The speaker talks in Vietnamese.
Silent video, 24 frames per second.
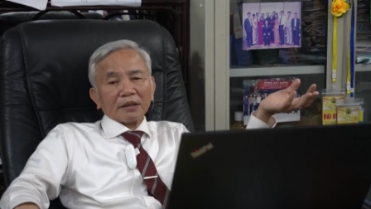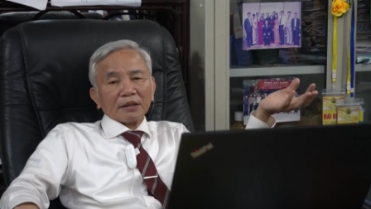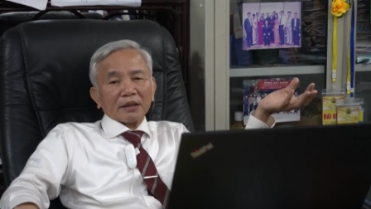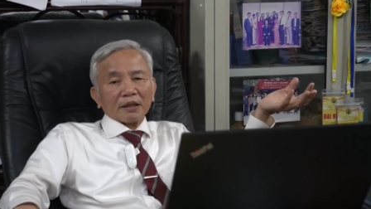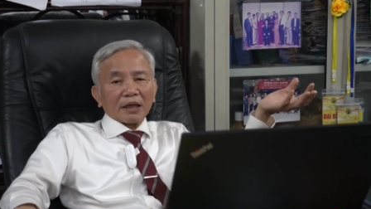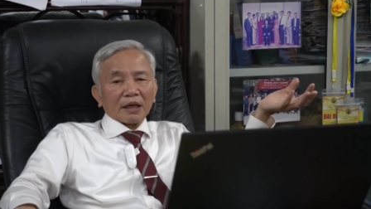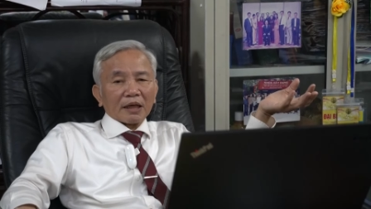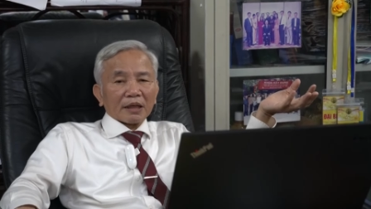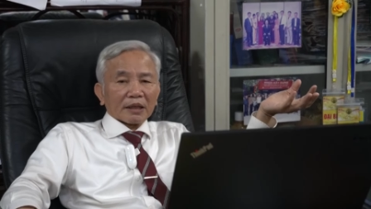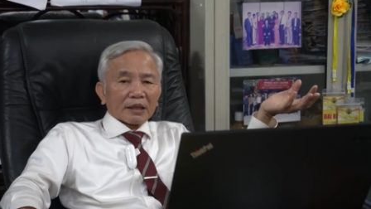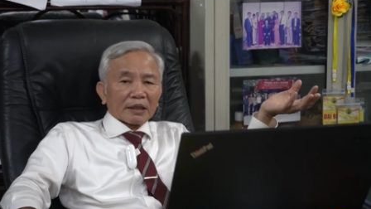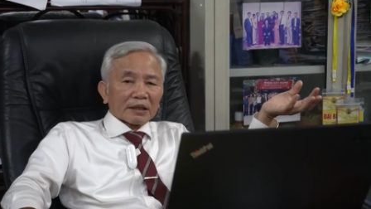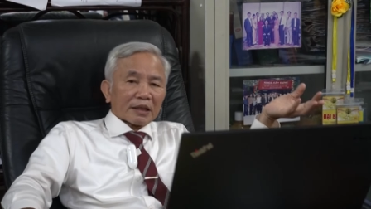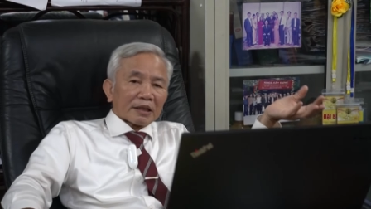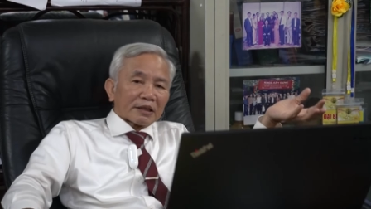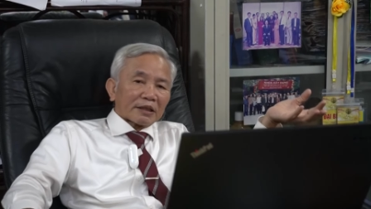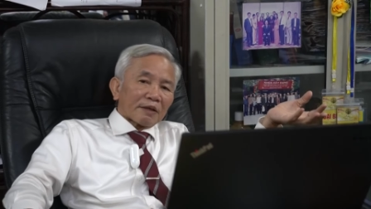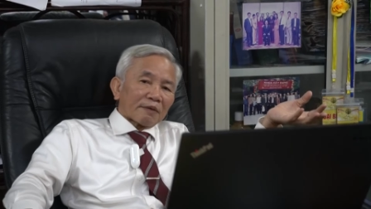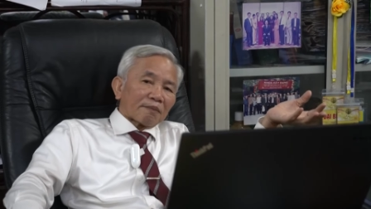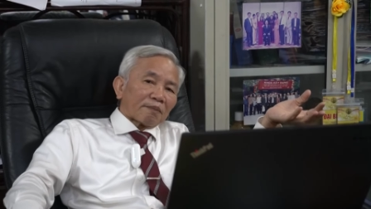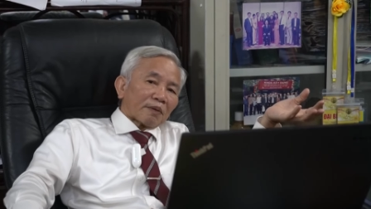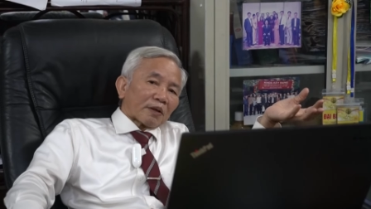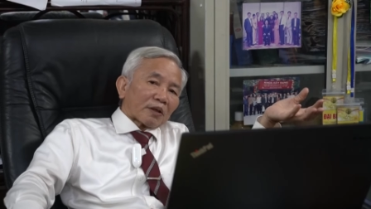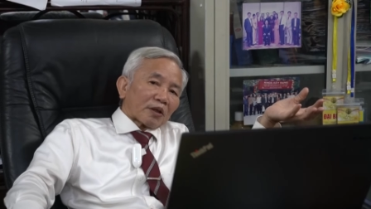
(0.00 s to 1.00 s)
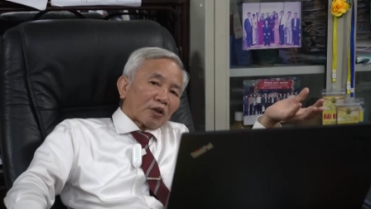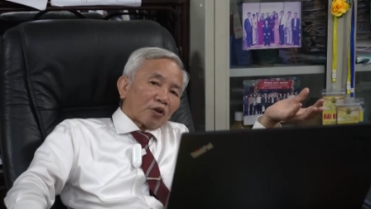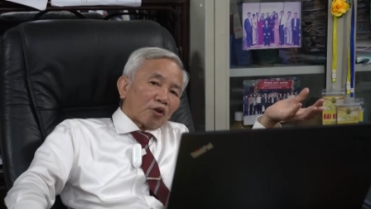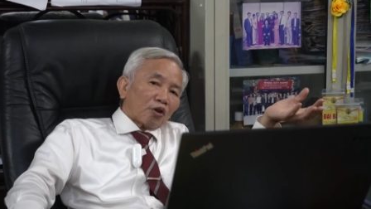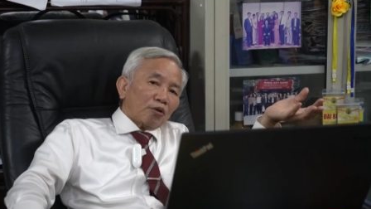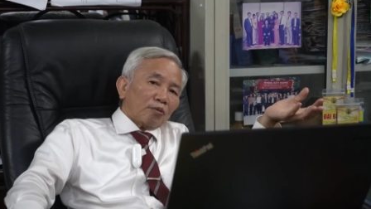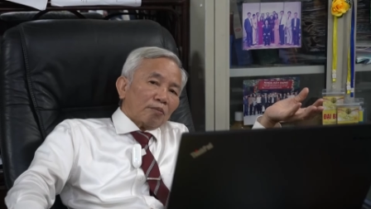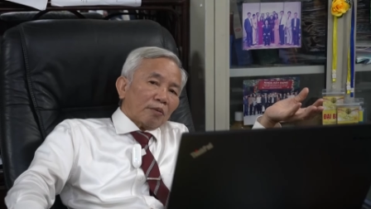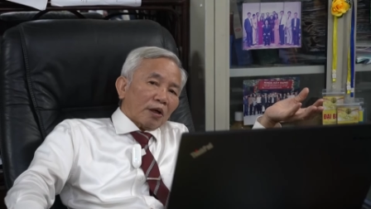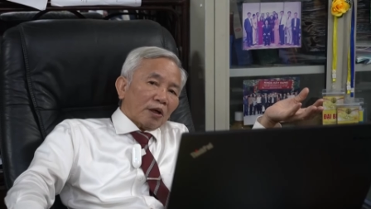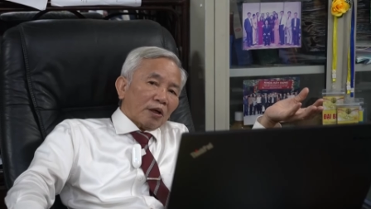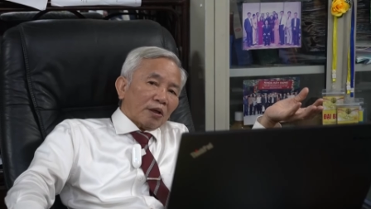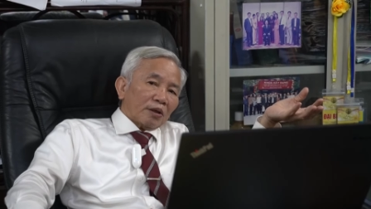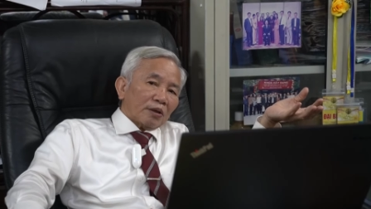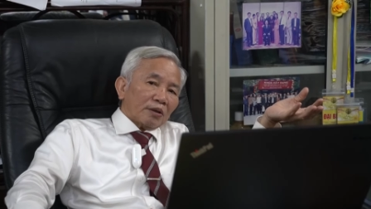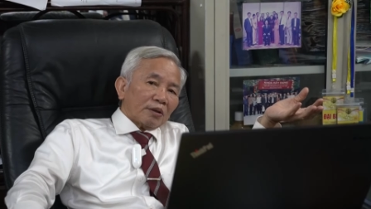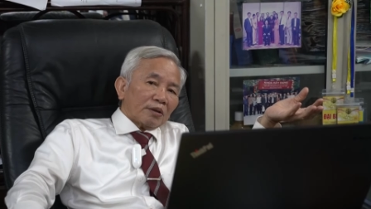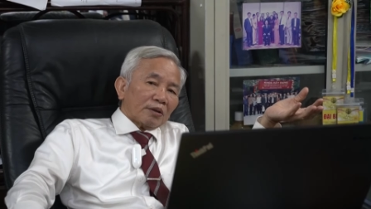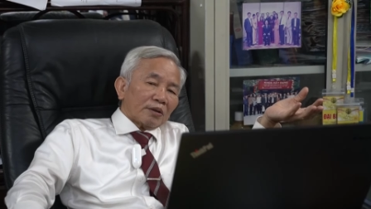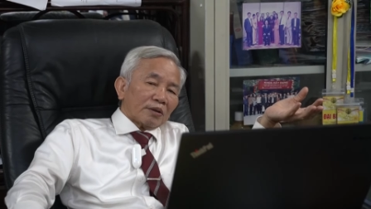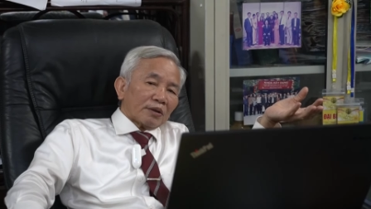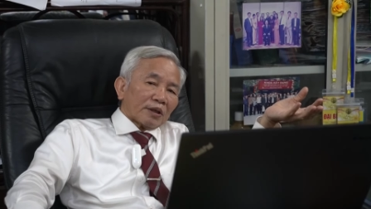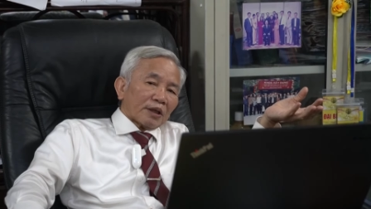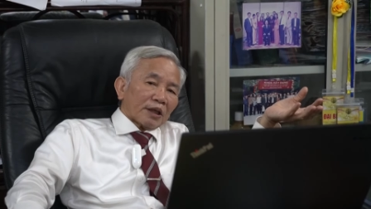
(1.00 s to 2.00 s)
à, người ta chấp vào cái ngôi mộ
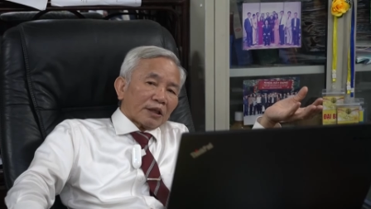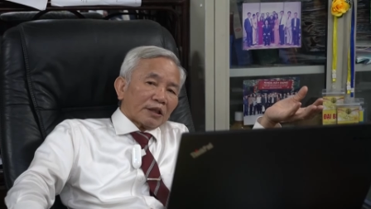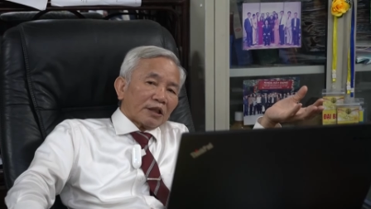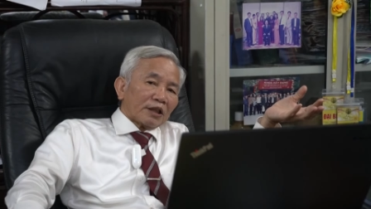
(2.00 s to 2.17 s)
à,